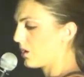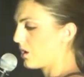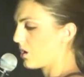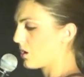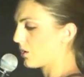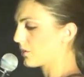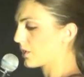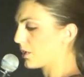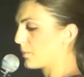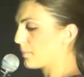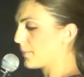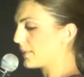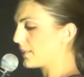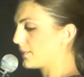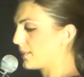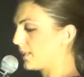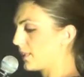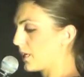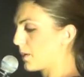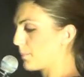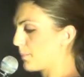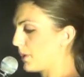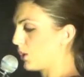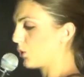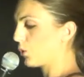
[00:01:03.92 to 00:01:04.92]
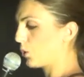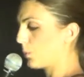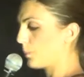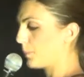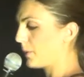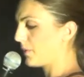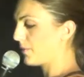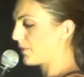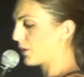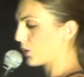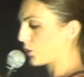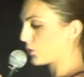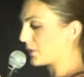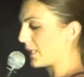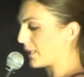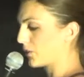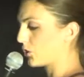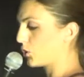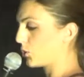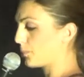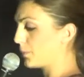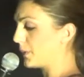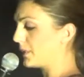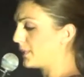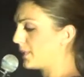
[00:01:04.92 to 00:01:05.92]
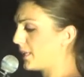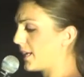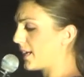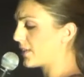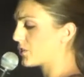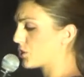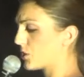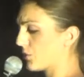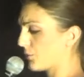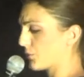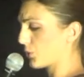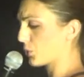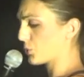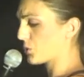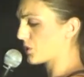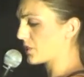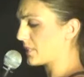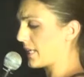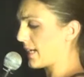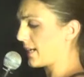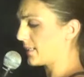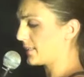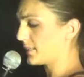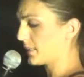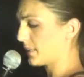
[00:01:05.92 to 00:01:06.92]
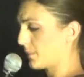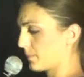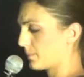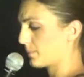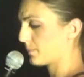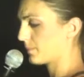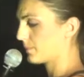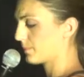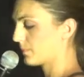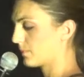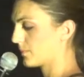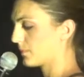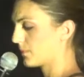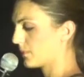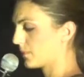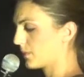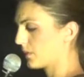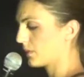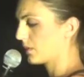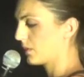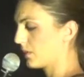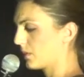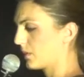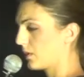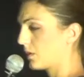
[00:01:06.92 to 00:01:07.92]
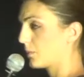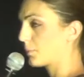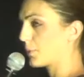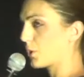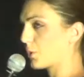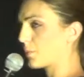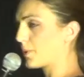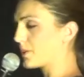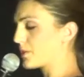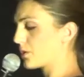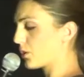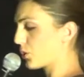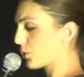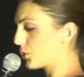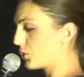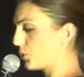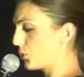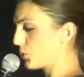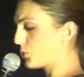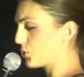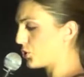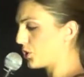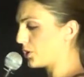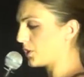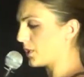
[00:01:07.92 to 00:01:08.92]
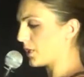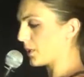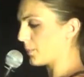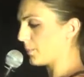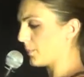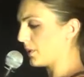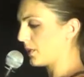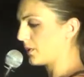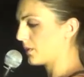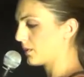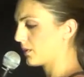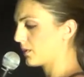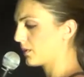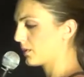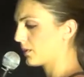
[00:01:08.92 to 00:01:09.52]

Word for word: Ogni mattina mi colpivano dandomi dieci frustate. Promisero di uccidermi